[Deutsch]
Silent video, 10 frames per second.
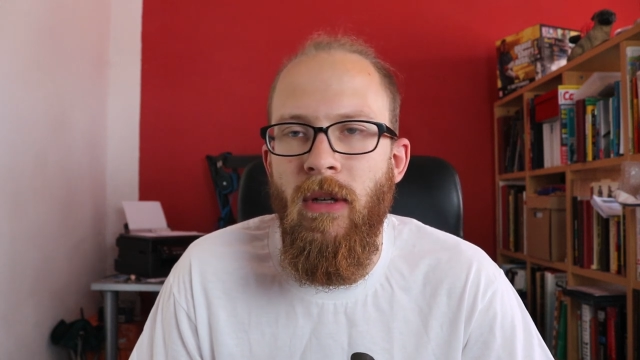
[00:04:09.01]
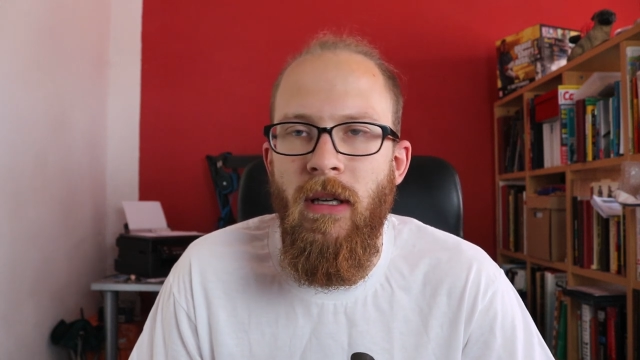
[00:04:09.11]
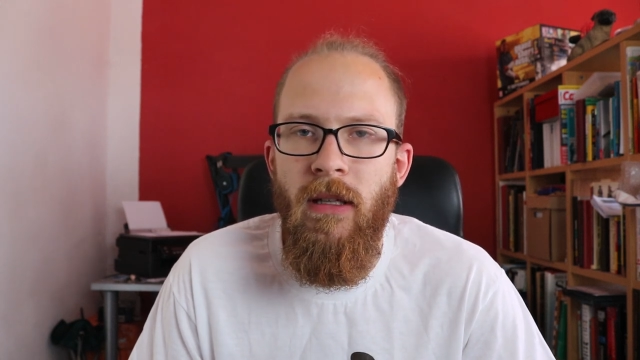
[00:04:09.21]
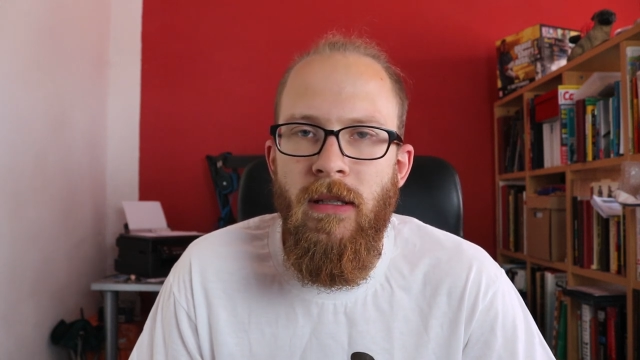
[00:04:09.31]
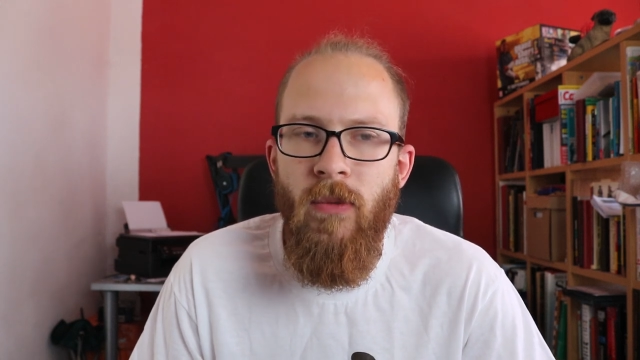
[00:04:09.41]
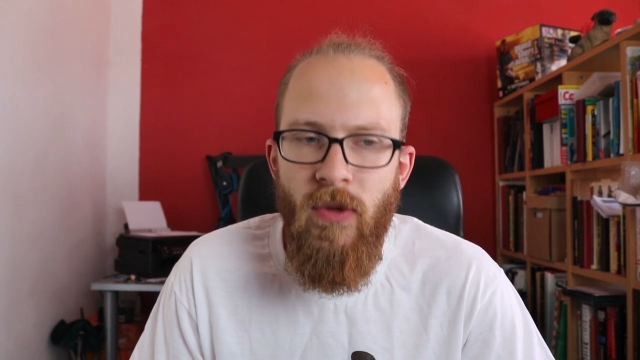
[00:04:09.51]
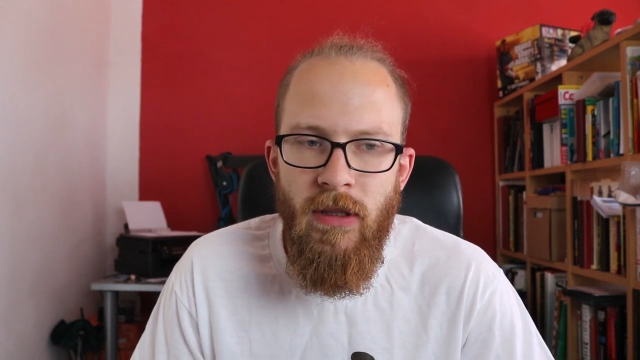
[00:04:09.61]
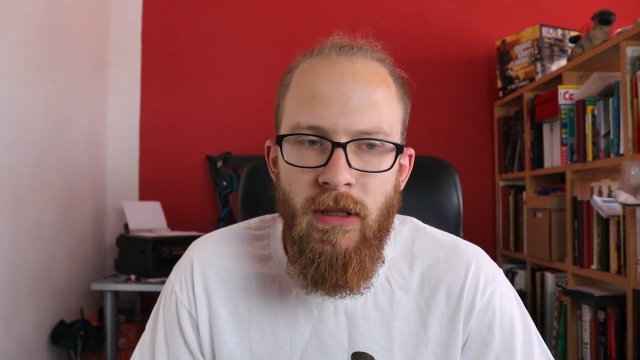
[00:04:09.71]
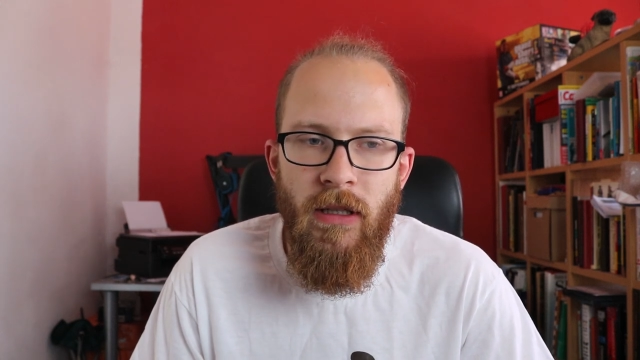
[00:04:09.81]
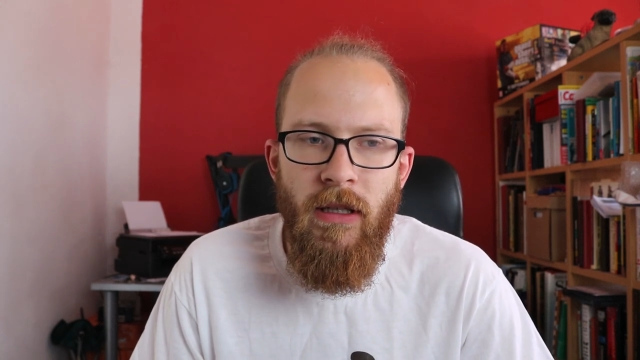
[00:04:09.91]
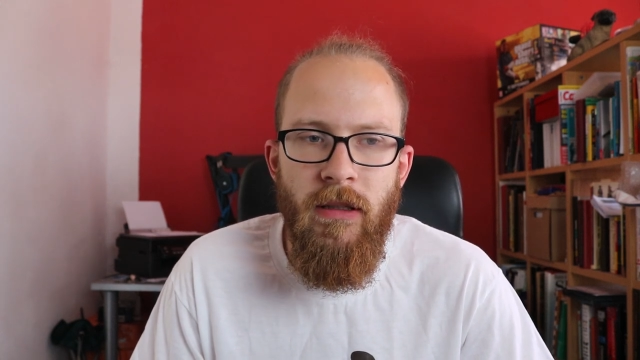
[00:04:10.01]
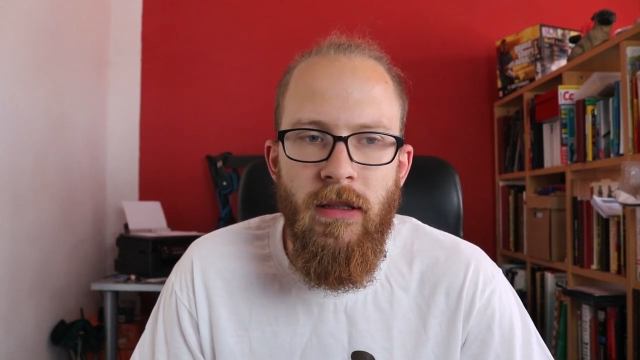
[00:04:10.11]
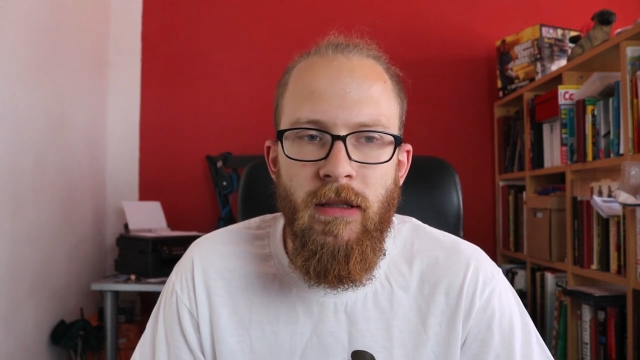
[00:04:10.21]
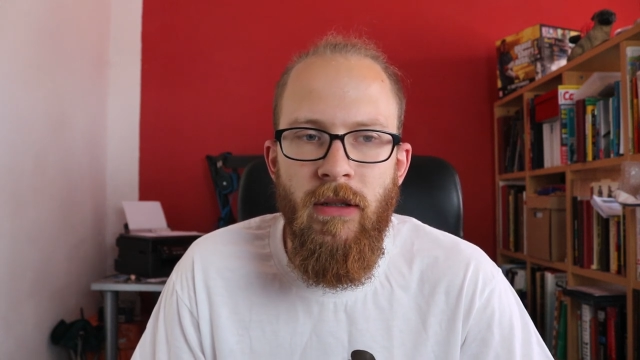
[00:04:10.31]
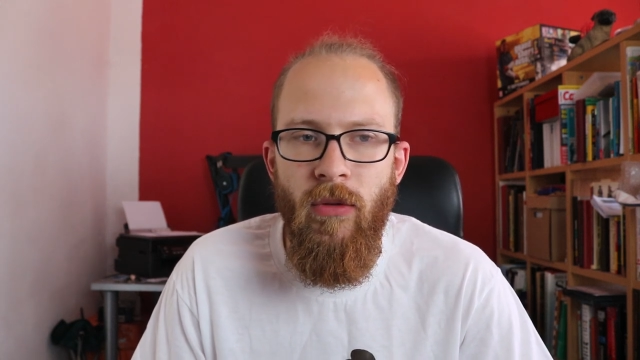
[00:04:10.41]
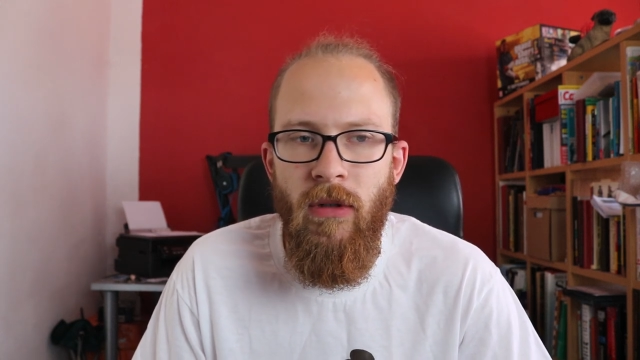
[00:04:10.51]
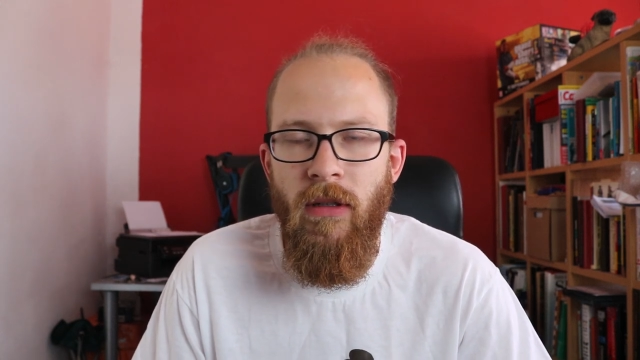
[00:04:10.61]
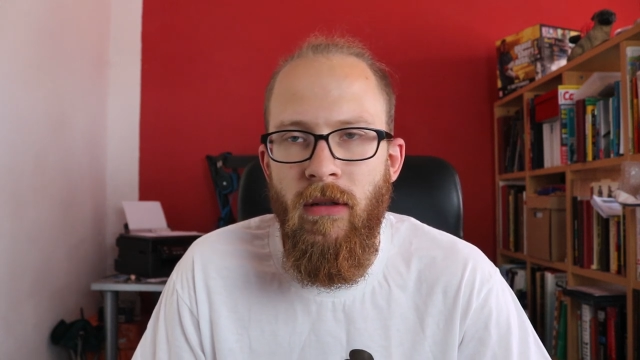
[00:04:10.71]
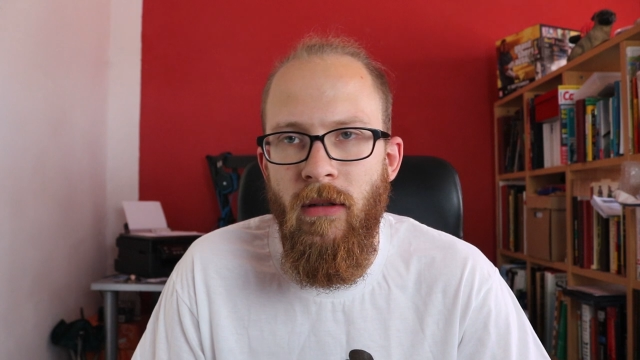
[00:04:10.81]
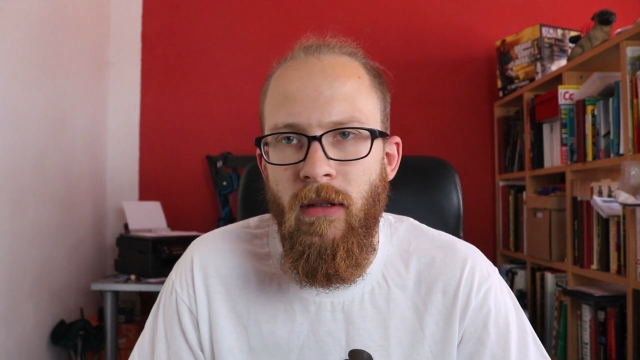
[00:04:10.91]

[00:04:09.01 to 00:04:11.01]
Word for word: okay, das muss nicht sein, dass der Hund